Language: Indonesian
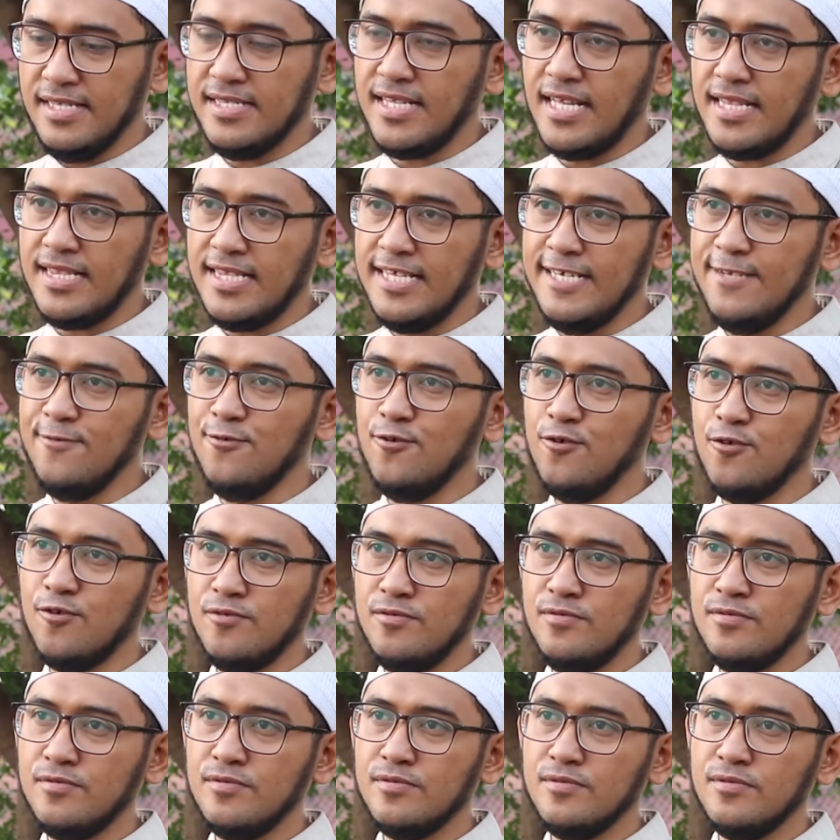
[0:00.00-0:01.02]
kita
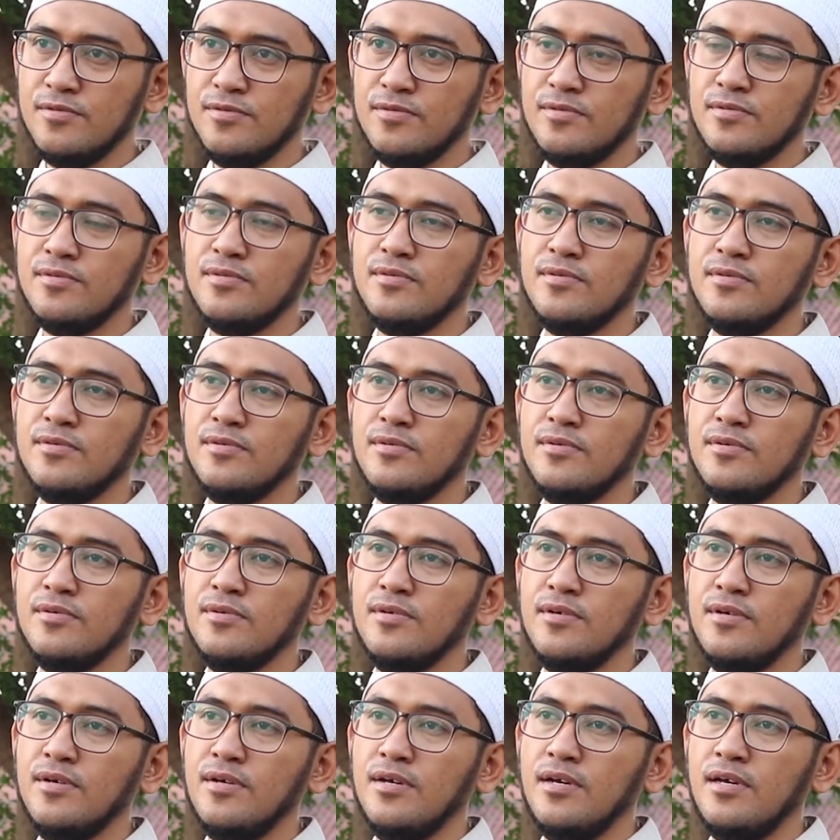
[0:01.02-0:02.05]
tidur
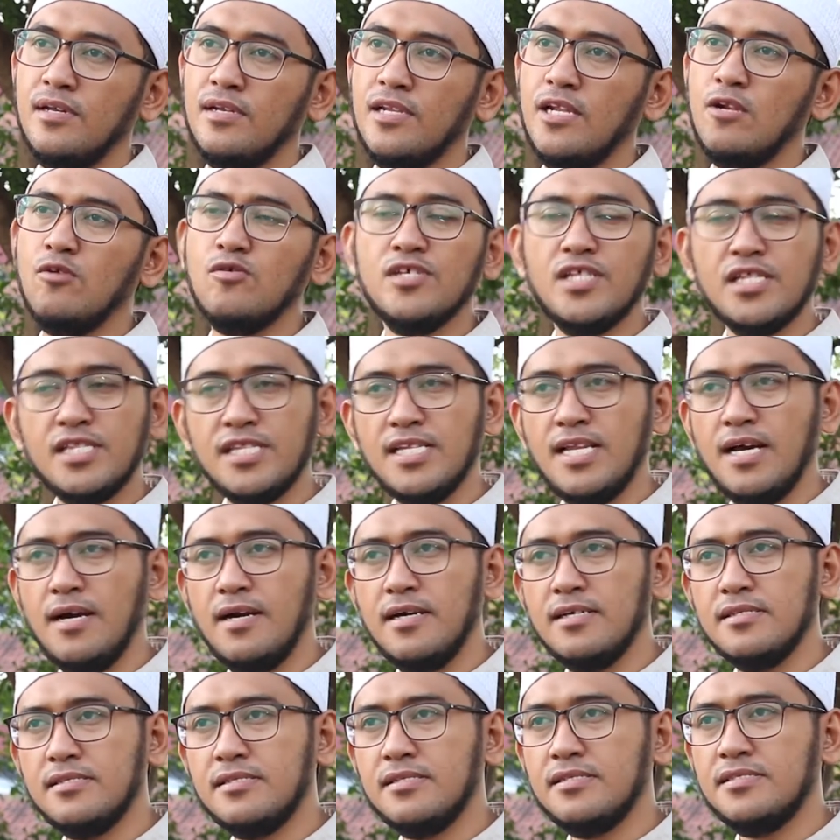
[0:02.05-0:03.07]
lalu kita
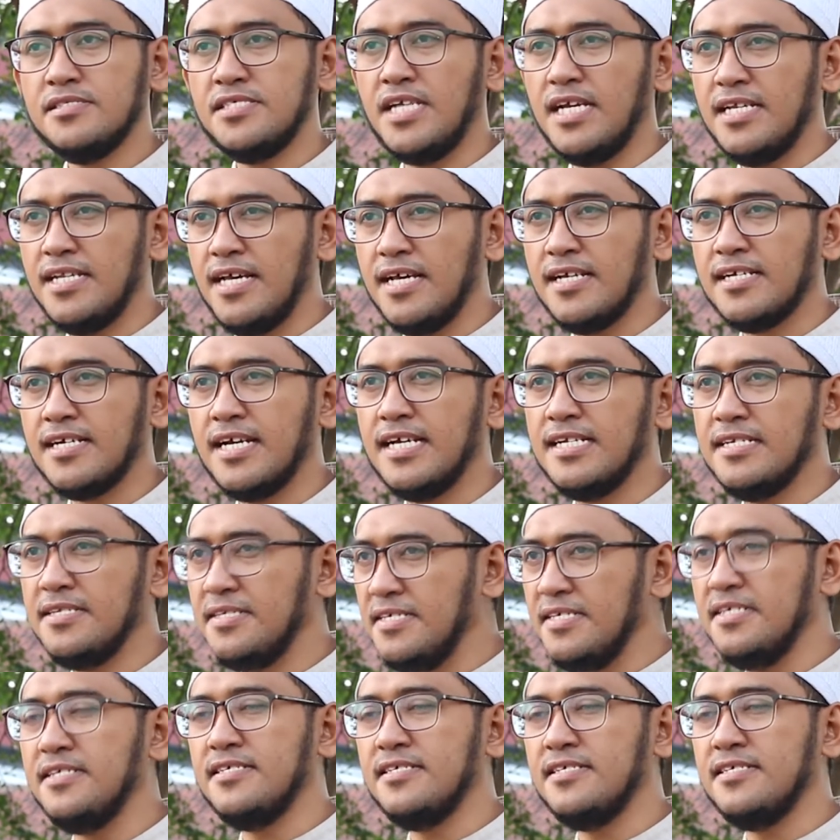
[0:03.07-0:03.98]
tidak sadarkan